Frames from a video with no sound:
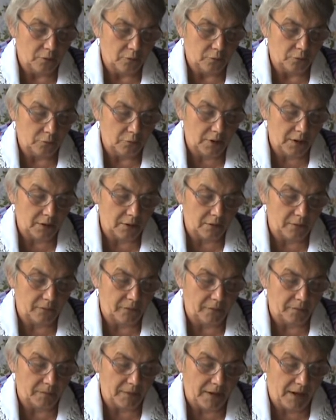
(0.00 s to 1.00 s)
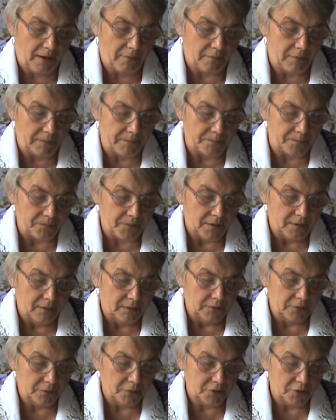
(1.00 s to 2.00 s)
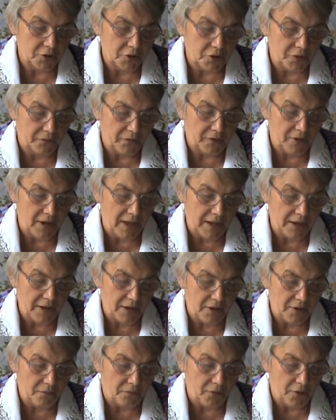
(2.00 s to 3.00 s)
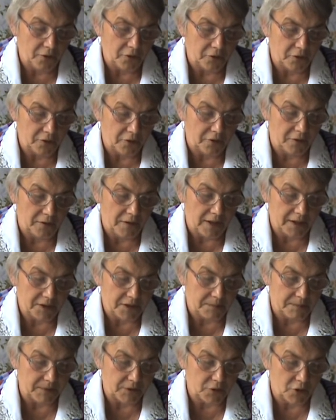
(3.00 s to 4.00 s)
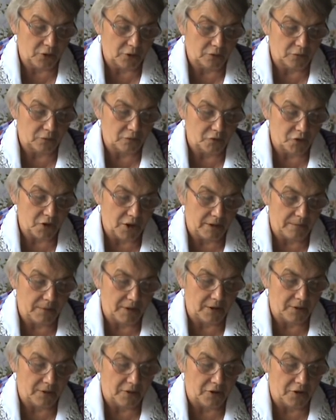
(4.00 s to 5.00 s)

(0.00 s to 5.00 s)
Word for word: którego wybrałem gdyż wyleje wody na spieczoną ziemię